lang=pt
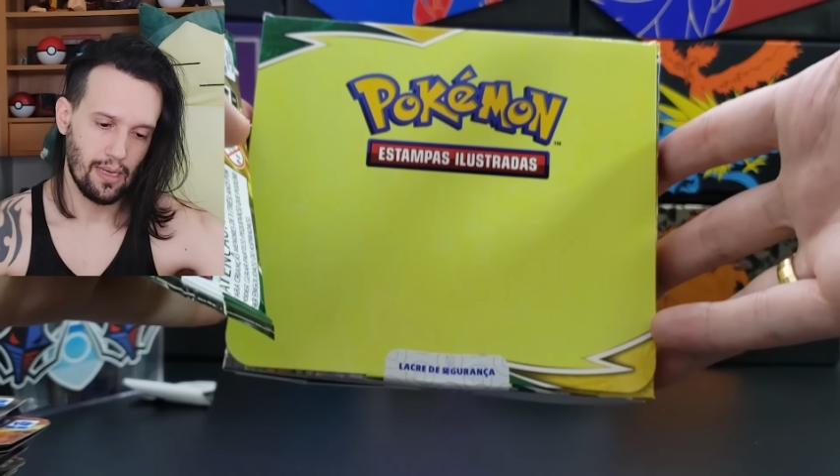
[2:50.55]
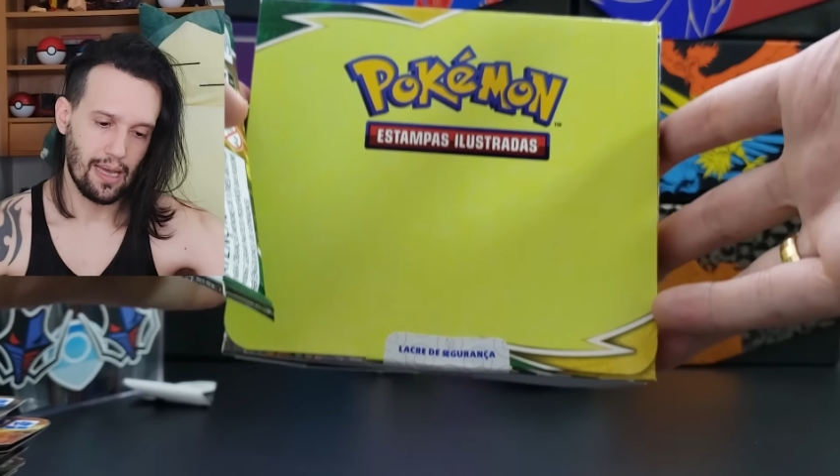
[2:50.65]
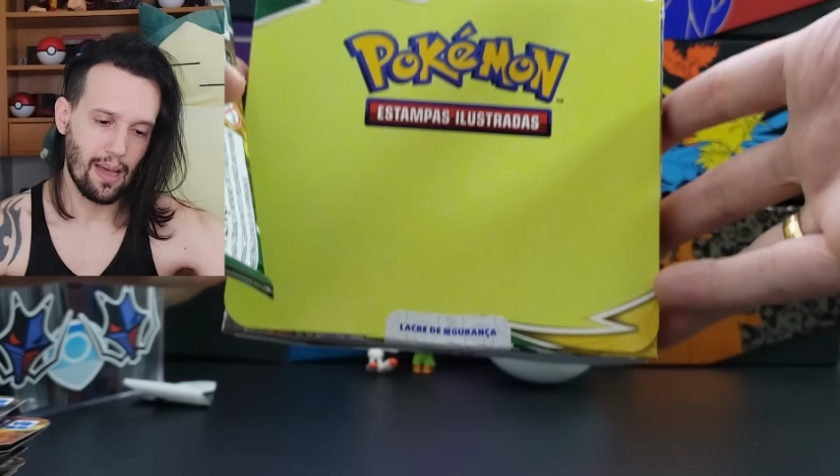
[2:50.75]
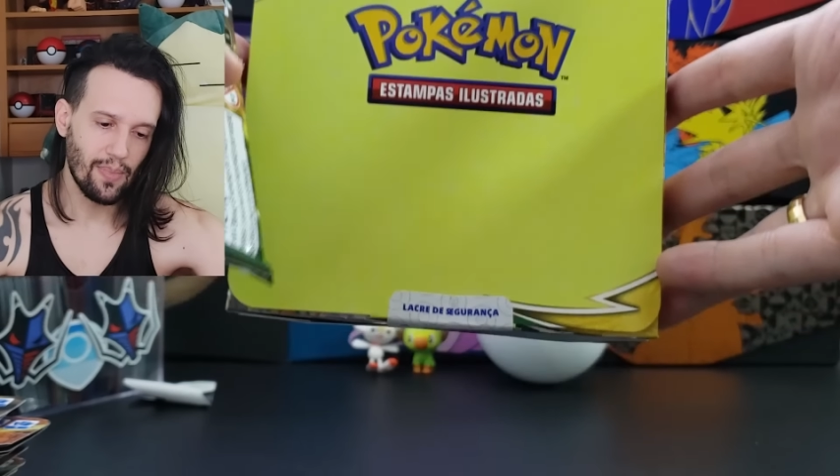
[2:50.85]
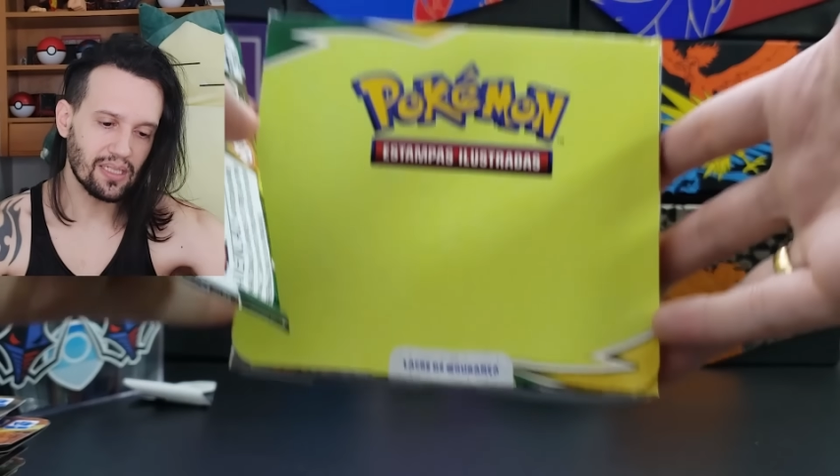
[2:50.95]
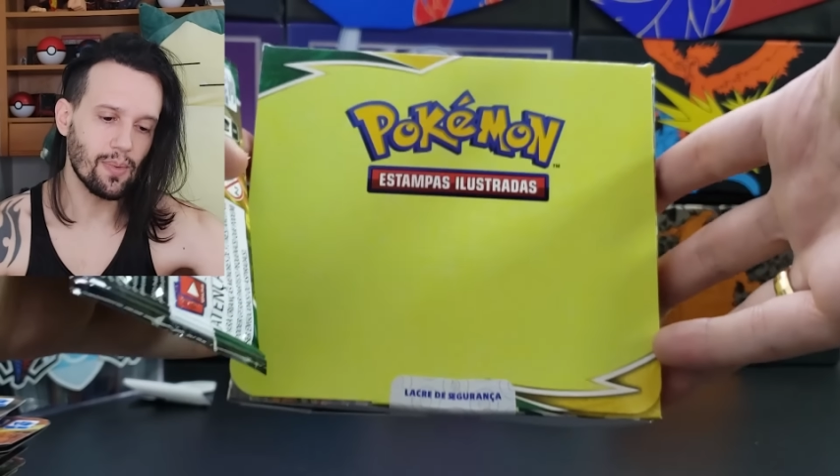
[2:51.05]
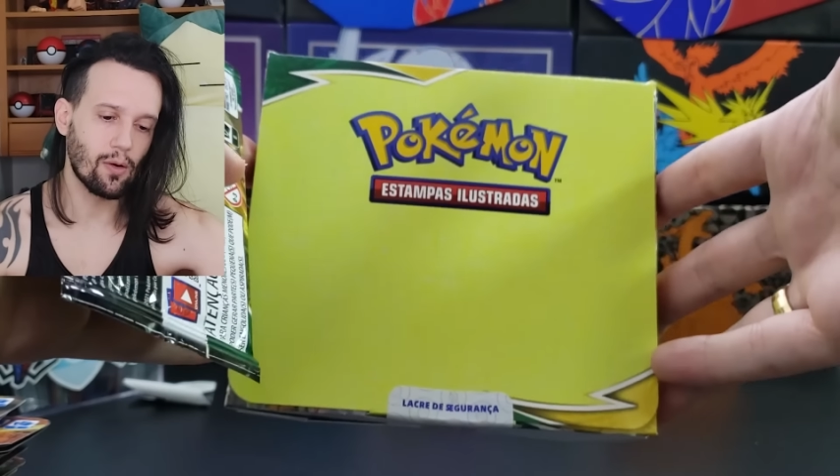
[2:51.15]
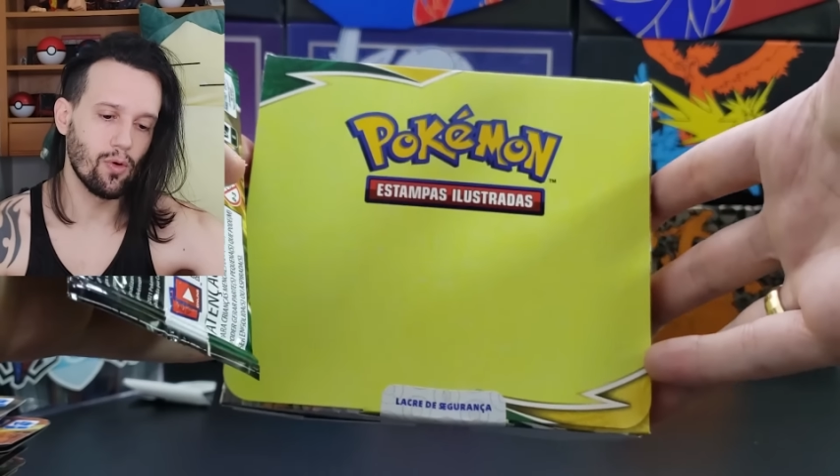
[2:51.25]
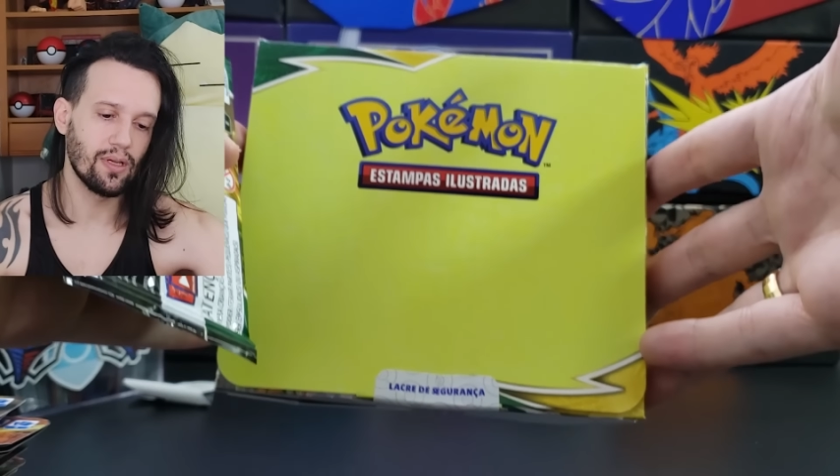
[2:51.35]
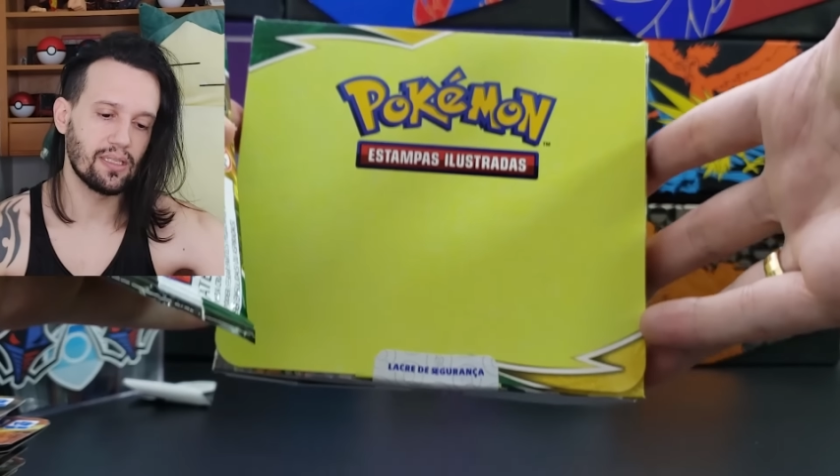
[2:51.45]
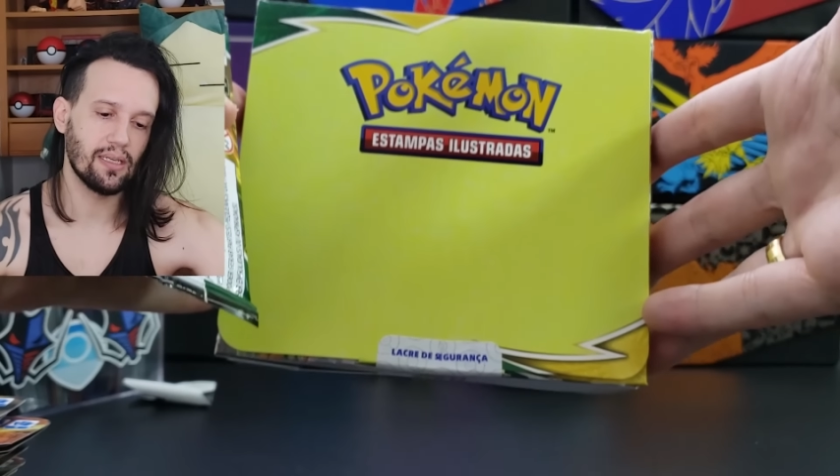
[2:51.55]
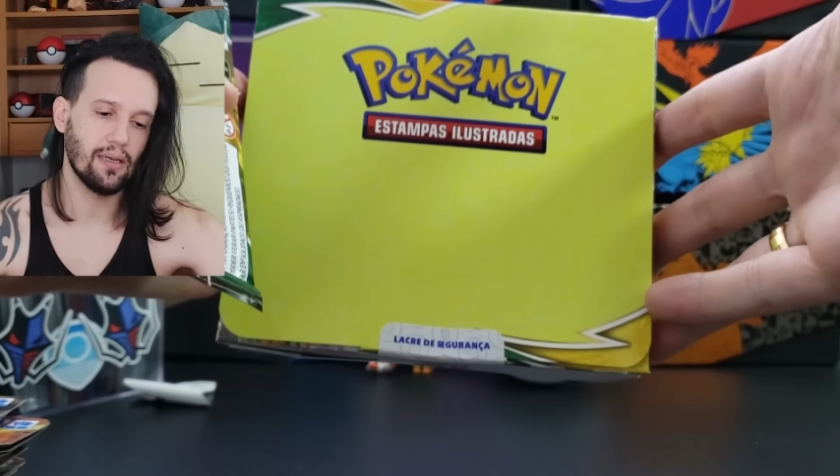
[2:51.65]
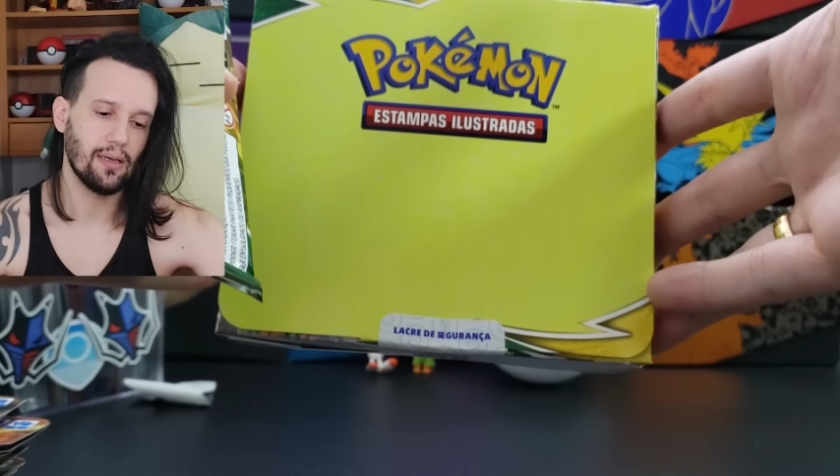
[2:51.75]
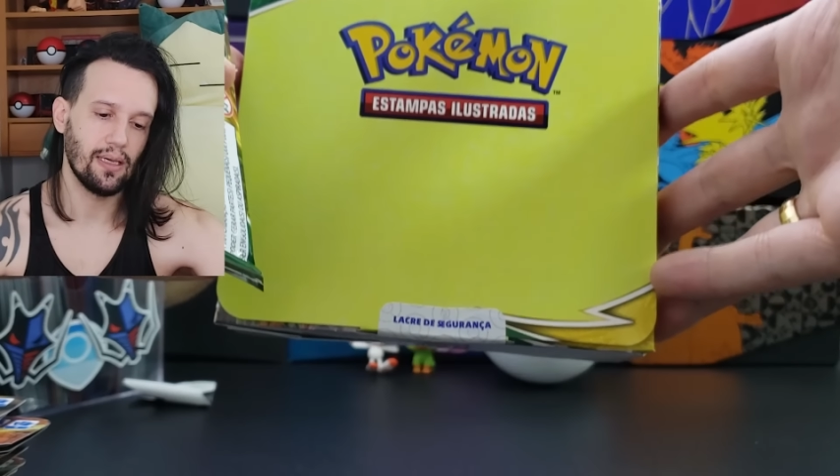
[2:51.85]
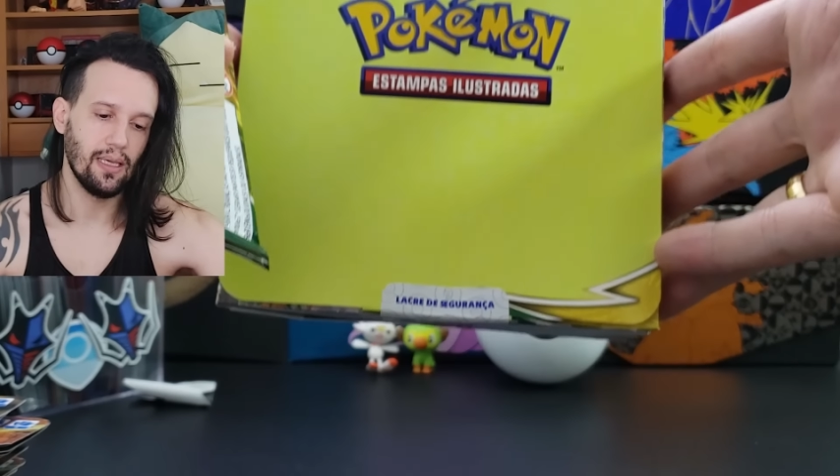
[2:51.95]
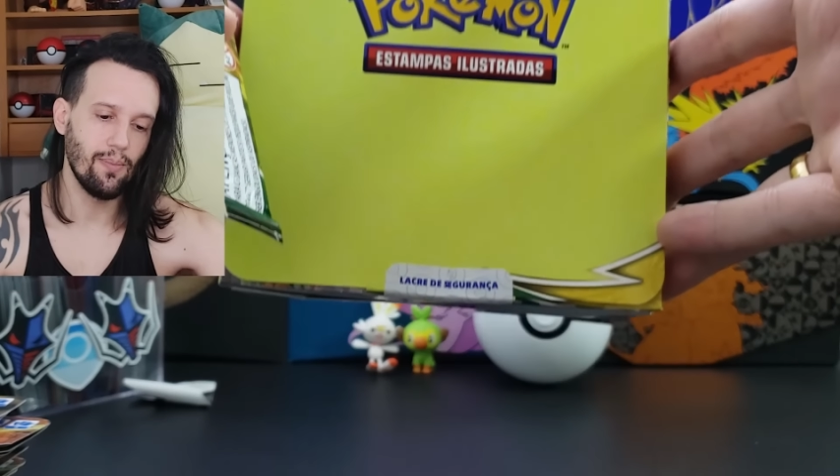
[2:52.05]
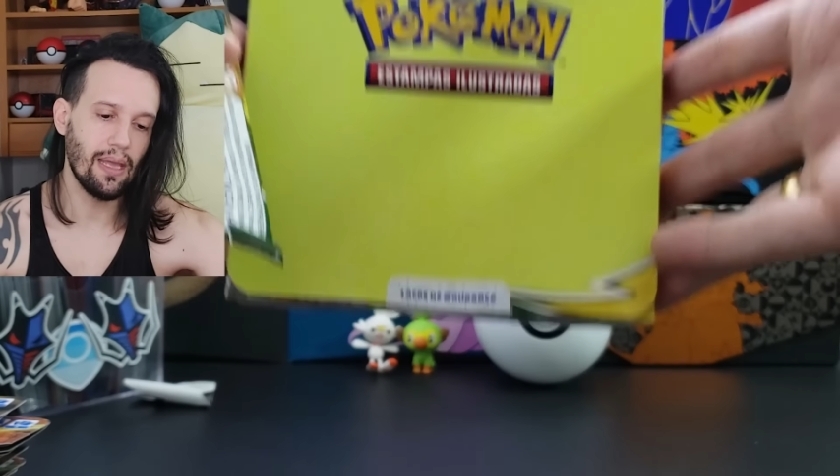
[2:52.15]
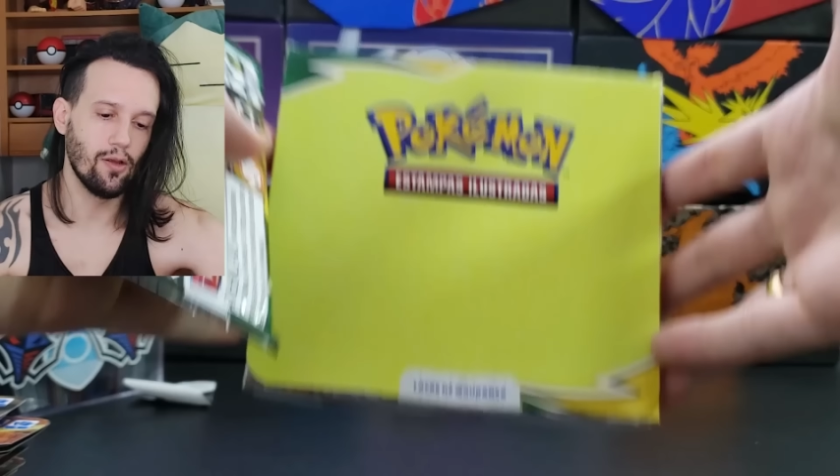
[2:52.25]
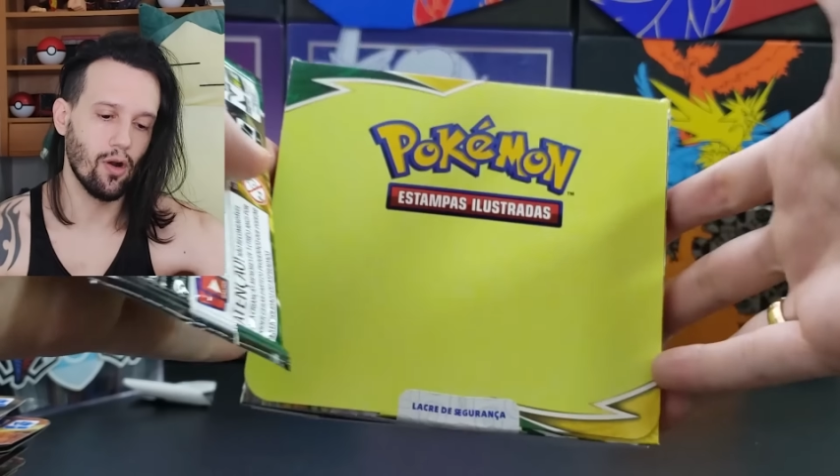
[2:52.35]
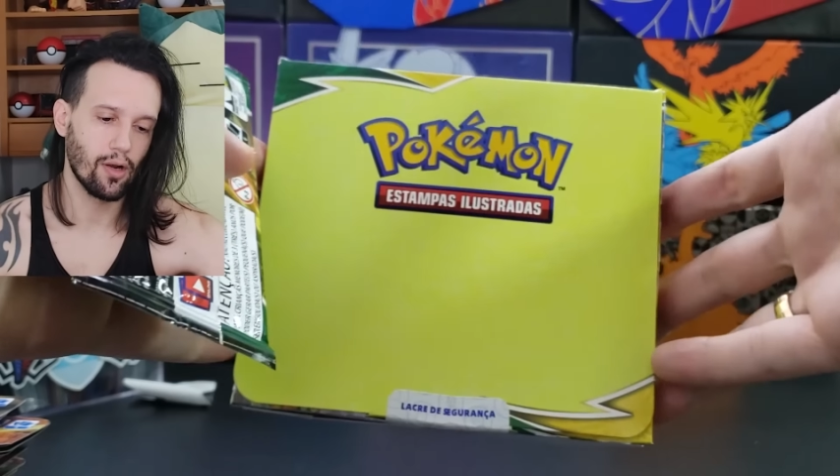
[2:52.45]
a mesma coisa e
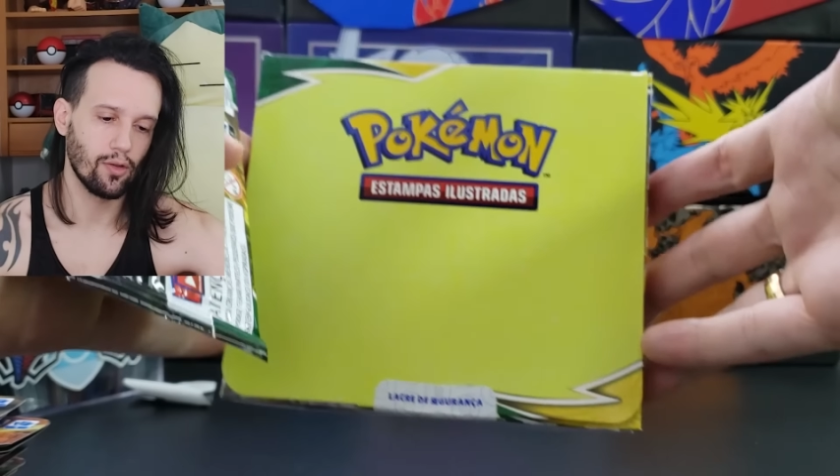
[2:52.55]
melhor